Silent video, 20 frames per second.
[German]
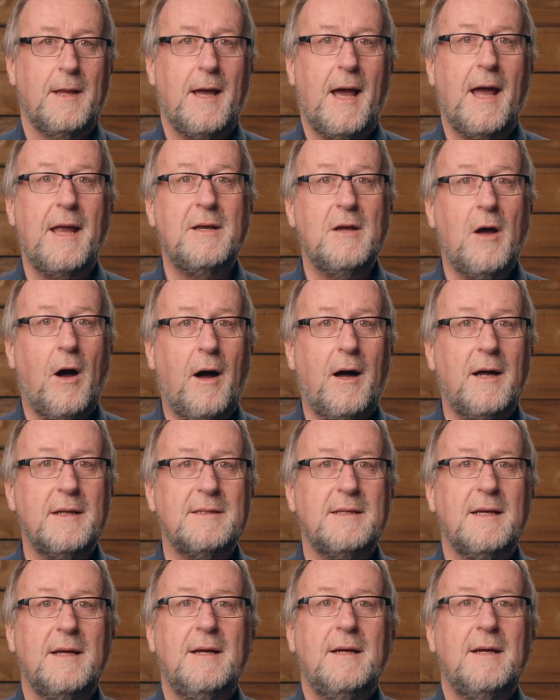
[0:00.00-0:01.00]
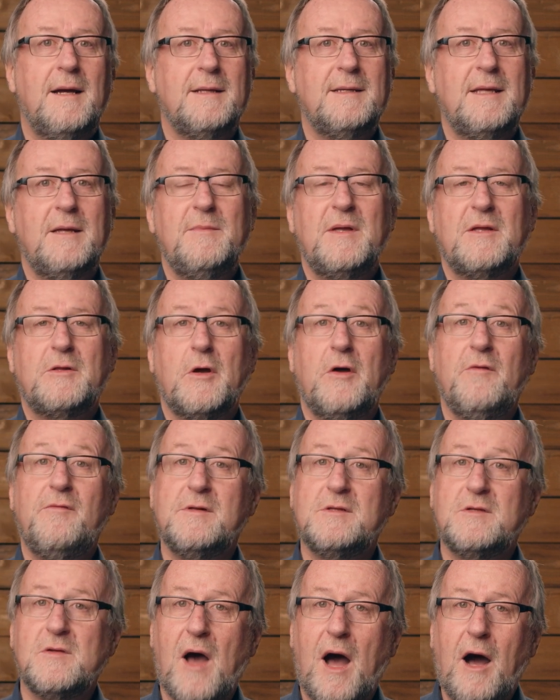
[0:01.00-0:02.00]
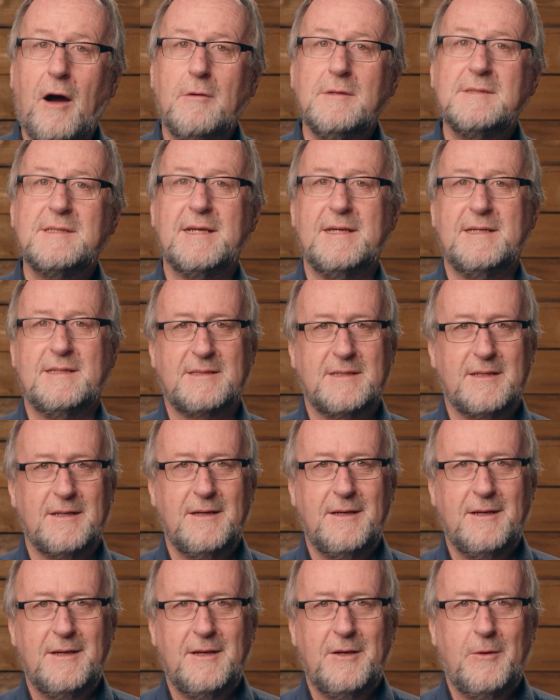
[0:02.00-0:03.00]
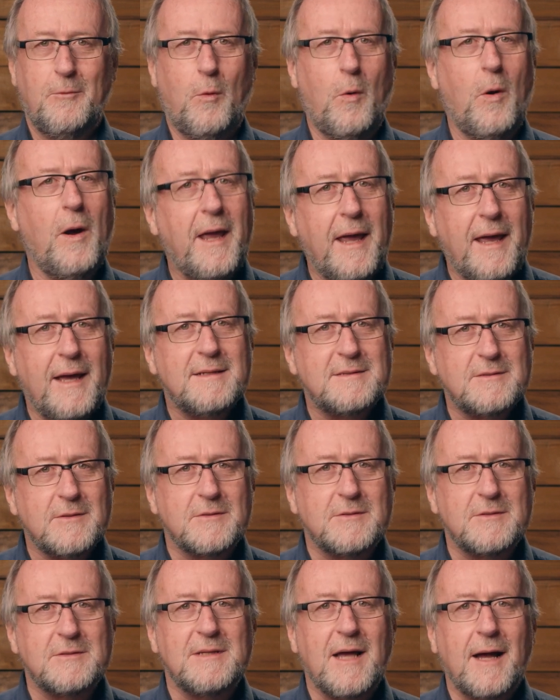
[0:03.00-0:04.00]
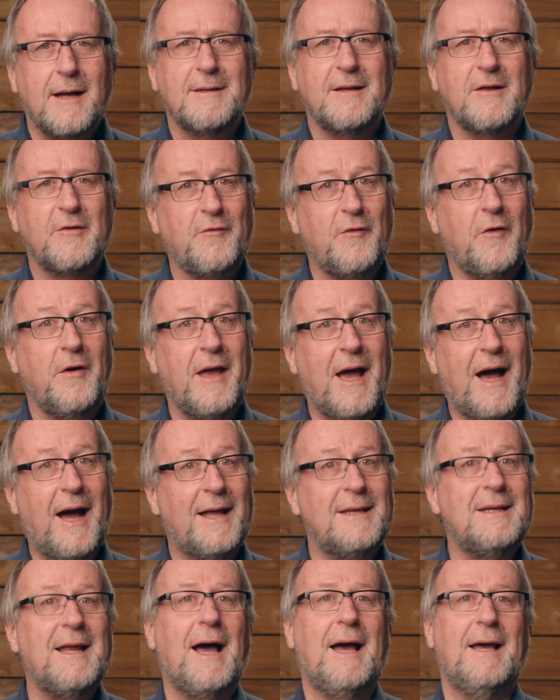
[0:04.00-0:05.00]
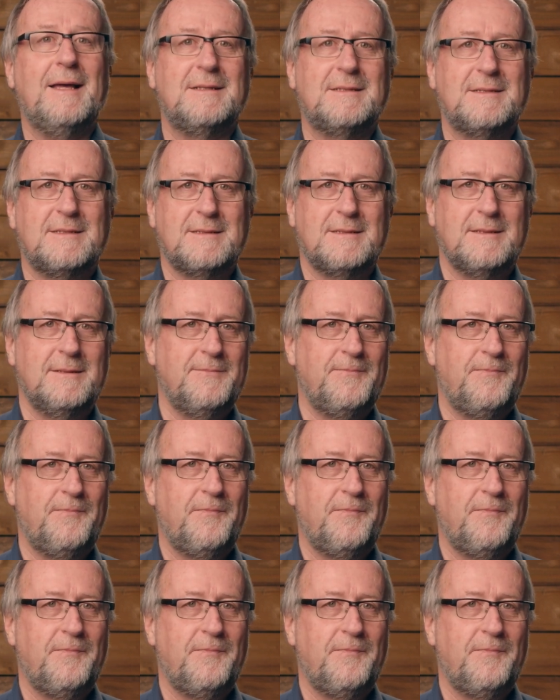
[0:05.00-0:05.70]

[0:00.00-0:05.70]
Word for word: Ein Ort, an dem der Teufel zu Hause ist, wo er sozusagen das Feuer anheizt.